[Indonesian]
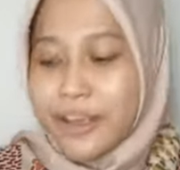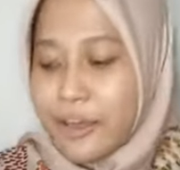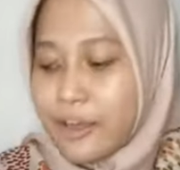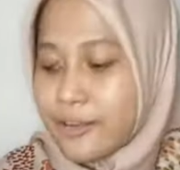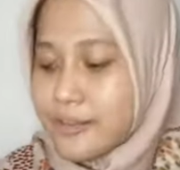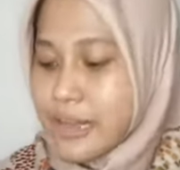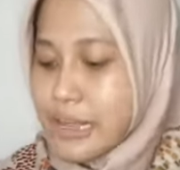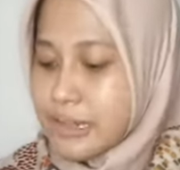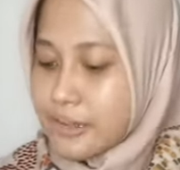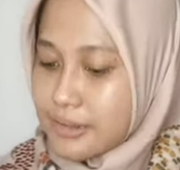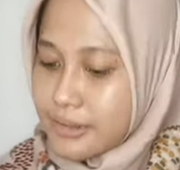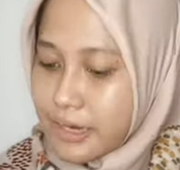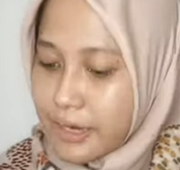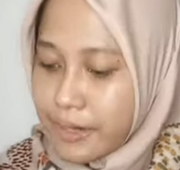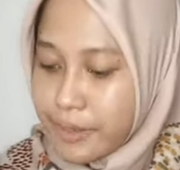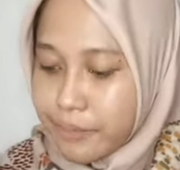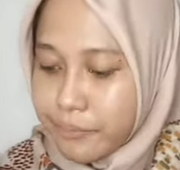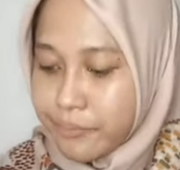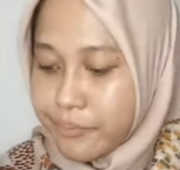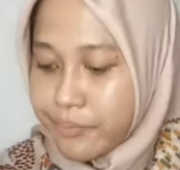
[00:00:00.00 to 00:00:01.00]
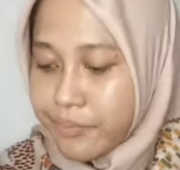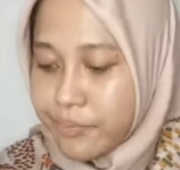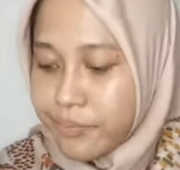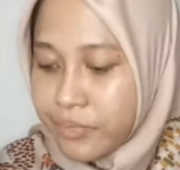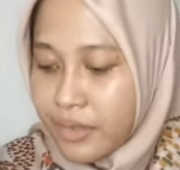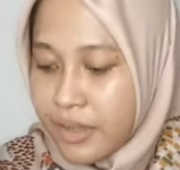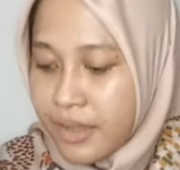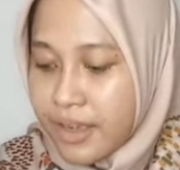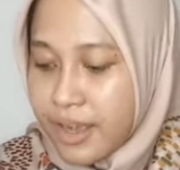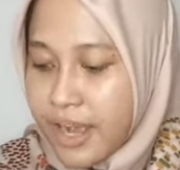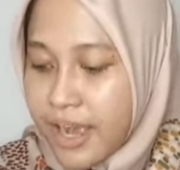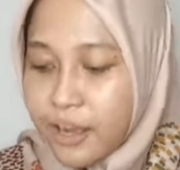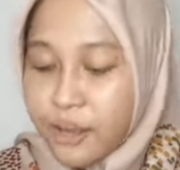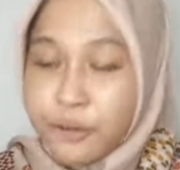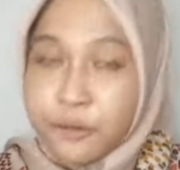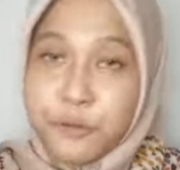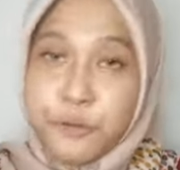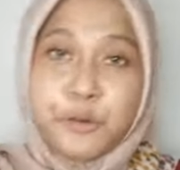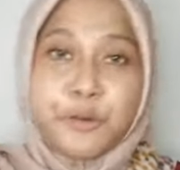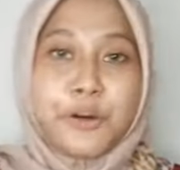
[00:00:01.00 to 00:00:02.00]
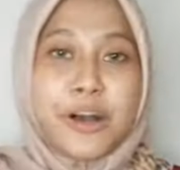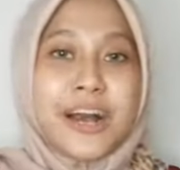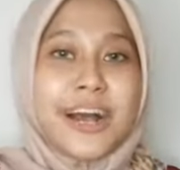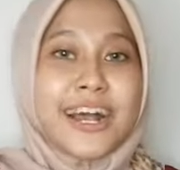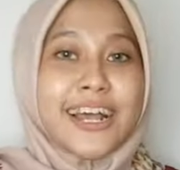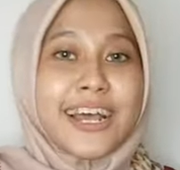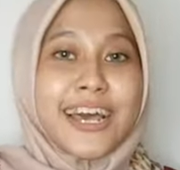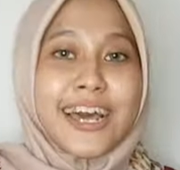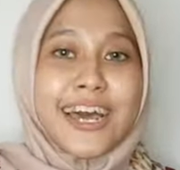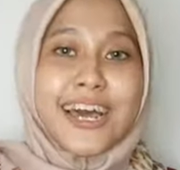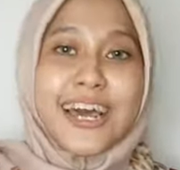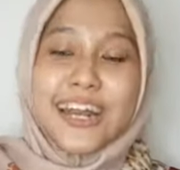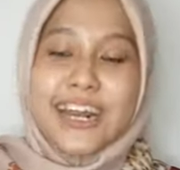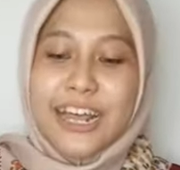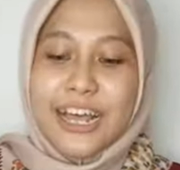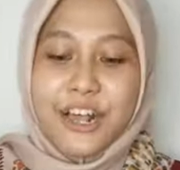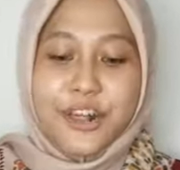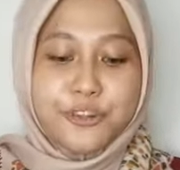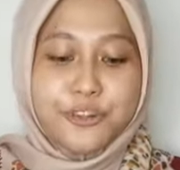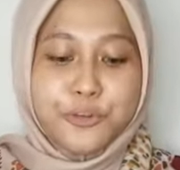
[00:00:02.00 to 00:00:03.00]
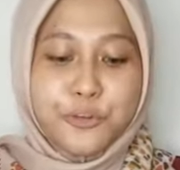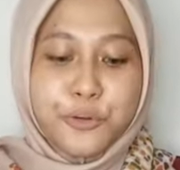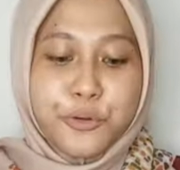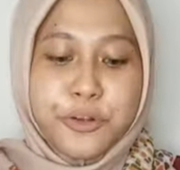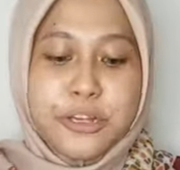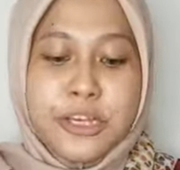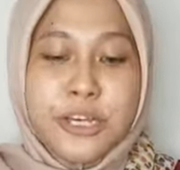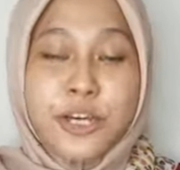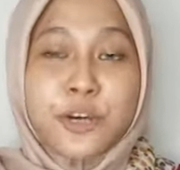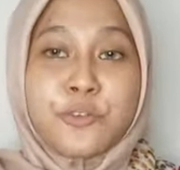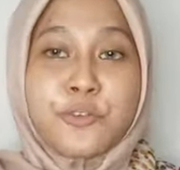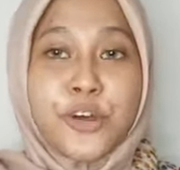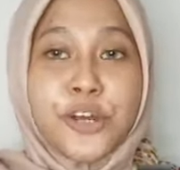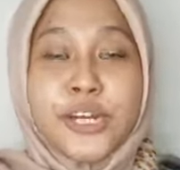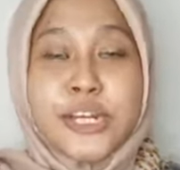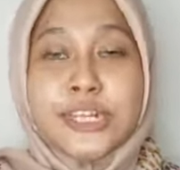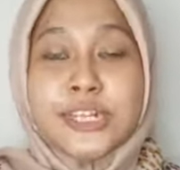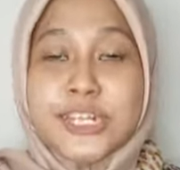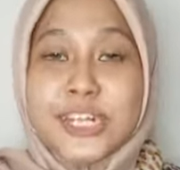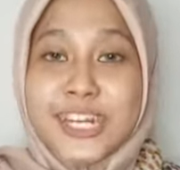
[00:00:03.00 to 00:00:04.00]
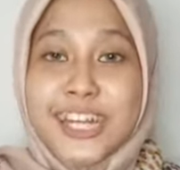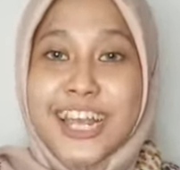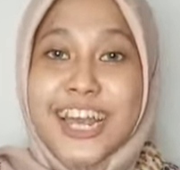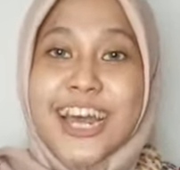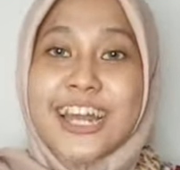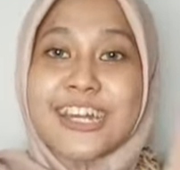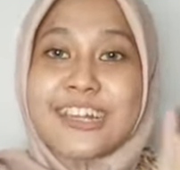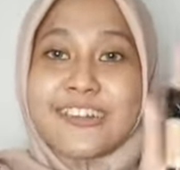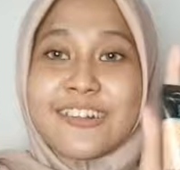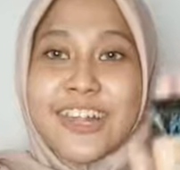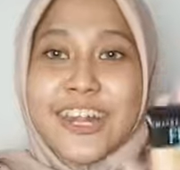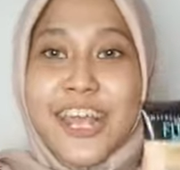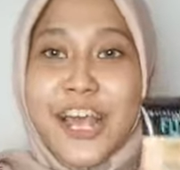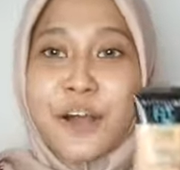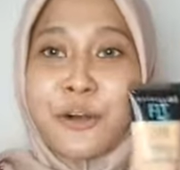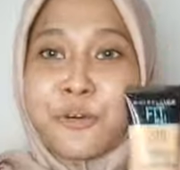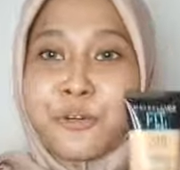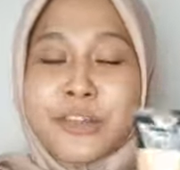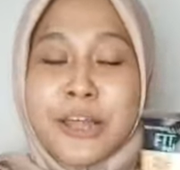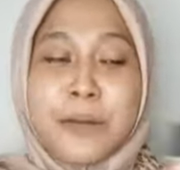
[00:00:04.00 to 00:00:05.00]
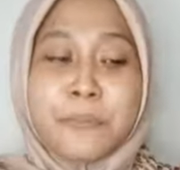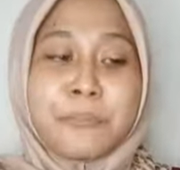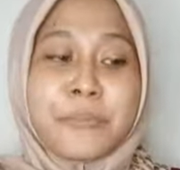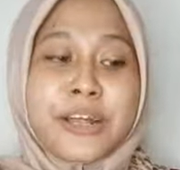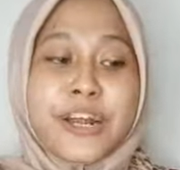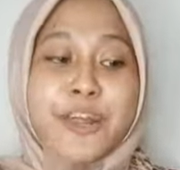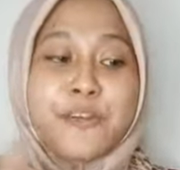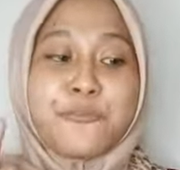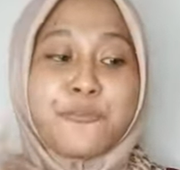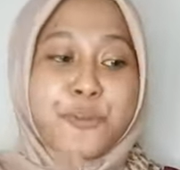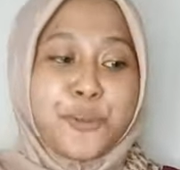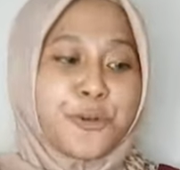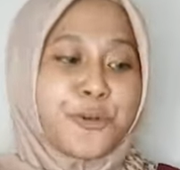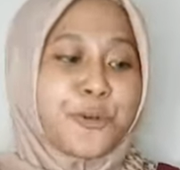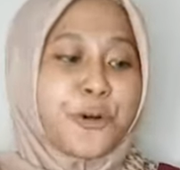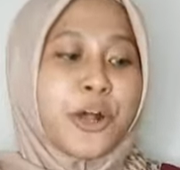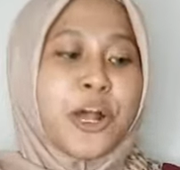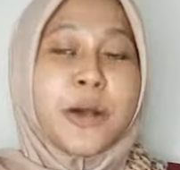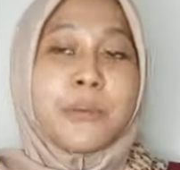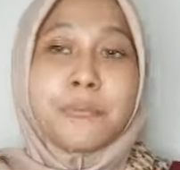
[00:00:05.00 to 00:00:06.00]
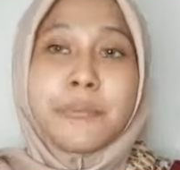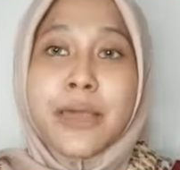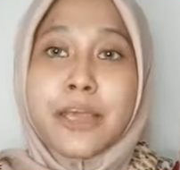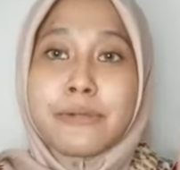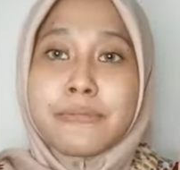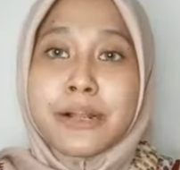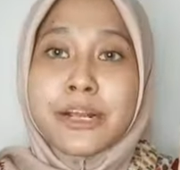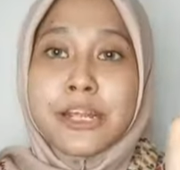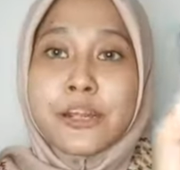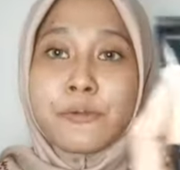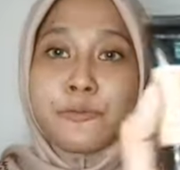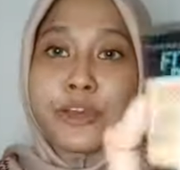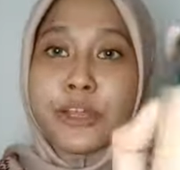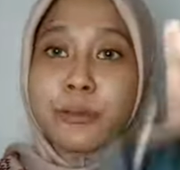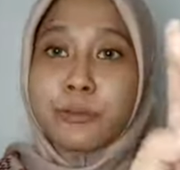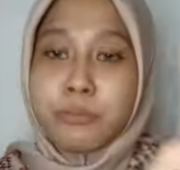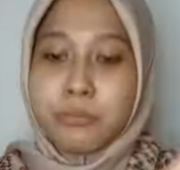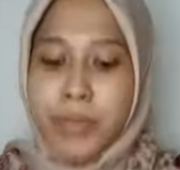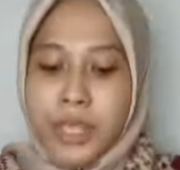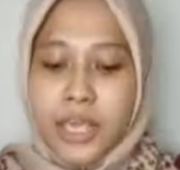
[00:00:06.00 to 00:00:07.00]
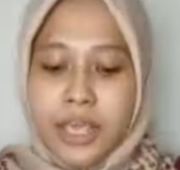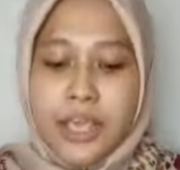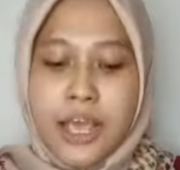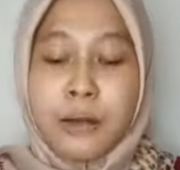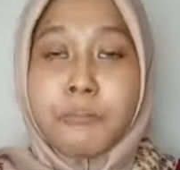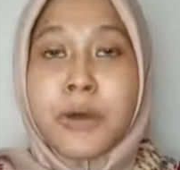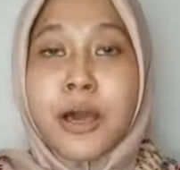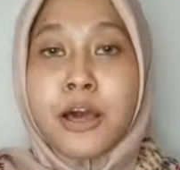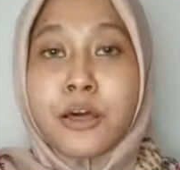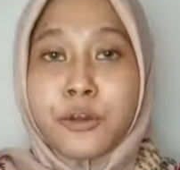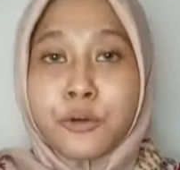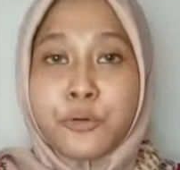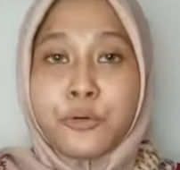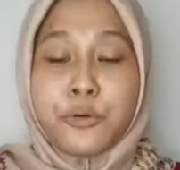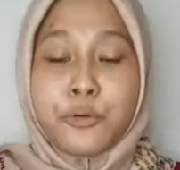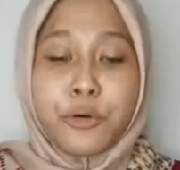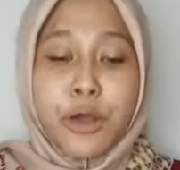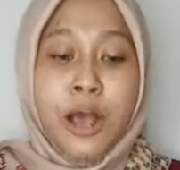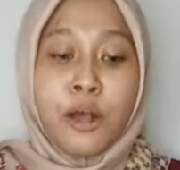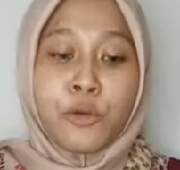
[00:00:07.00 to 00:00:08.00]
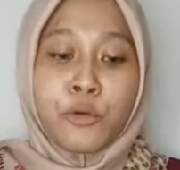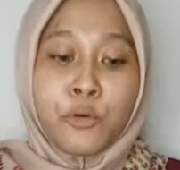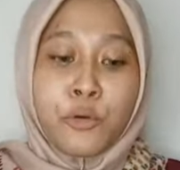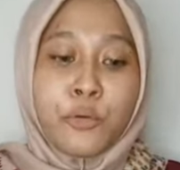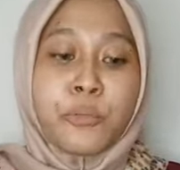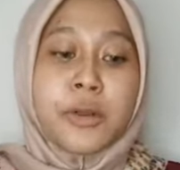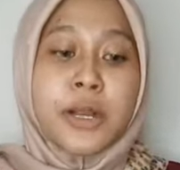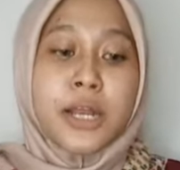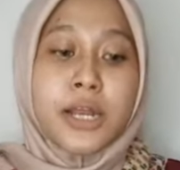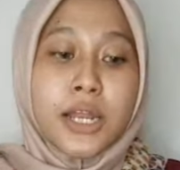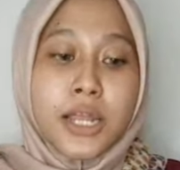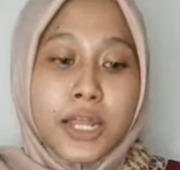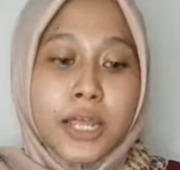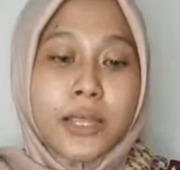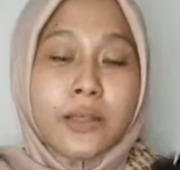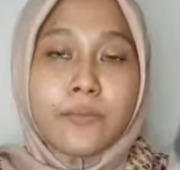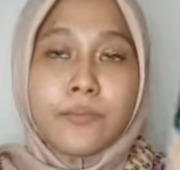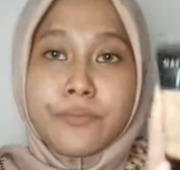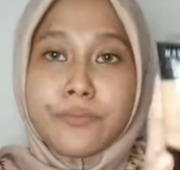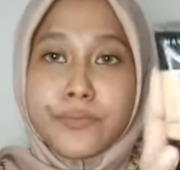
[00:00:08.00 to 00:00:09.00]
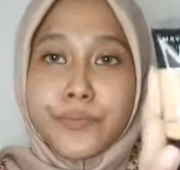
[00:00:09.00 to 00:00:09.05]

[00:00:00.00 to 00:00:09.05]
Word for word: pakai sunscreen aku akan langsung ke foundationnya di sini aku sambil review Maybelline Fit Me yang baru aku beli